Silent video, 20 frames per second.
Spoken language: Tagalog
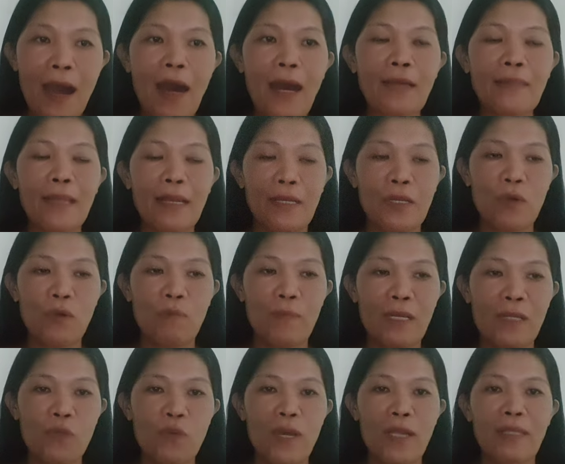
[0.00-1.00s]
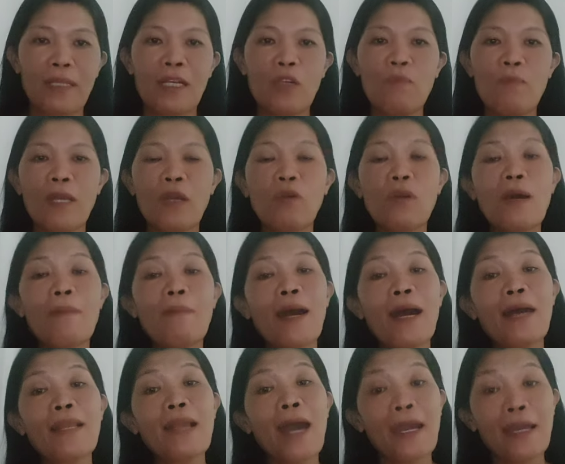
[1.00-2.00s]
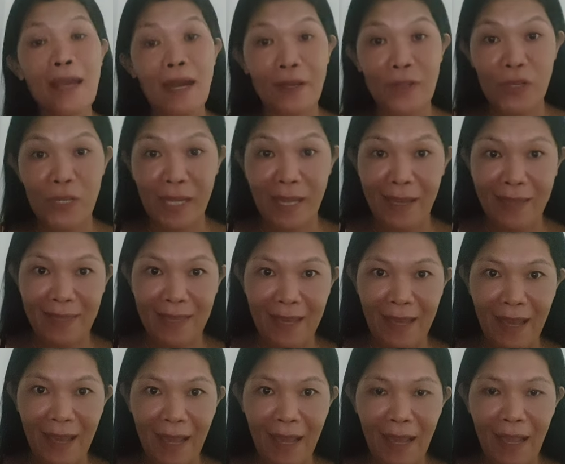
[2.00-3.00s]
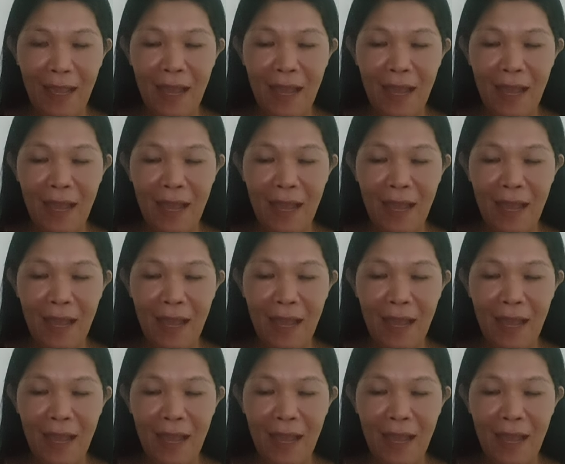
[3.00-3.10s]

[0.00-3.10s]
at ang iyong maswerteng numero naman ay ang 7,